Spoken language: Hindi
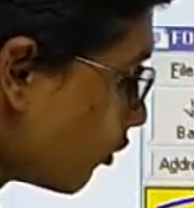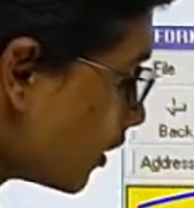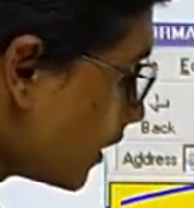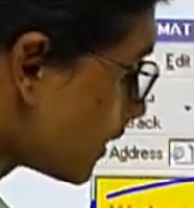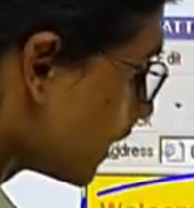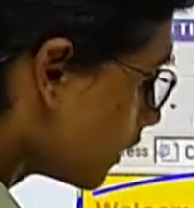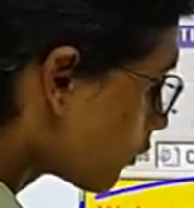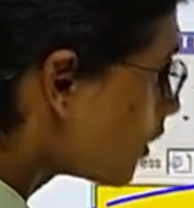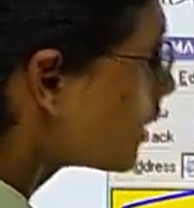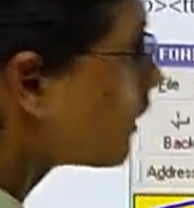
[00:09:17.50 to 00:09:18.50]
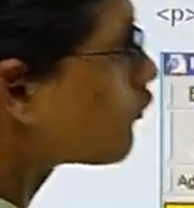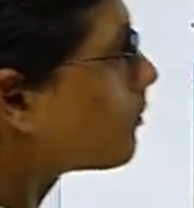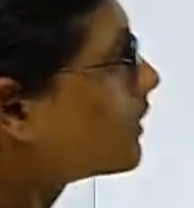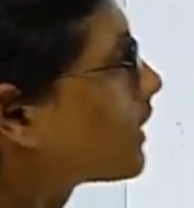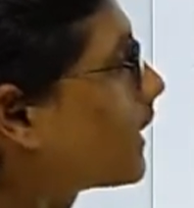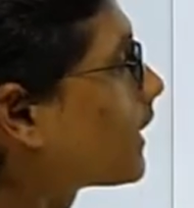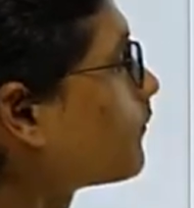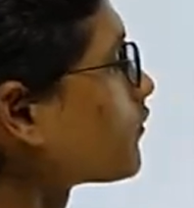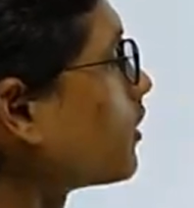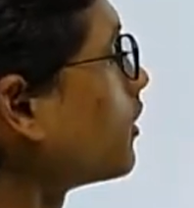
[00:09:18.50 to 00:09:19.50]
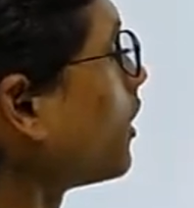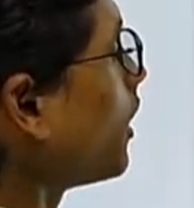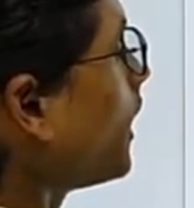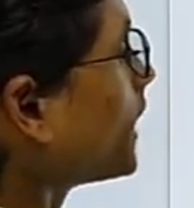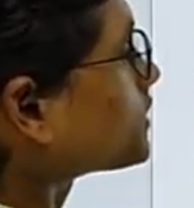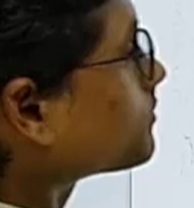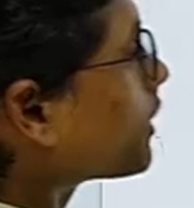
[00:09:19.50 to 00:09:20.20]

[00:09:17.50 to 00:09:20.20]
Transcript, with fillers: बोल्ड इटैलिक और अंडरलाइन फॉर्म में दिखाएगा लास्ट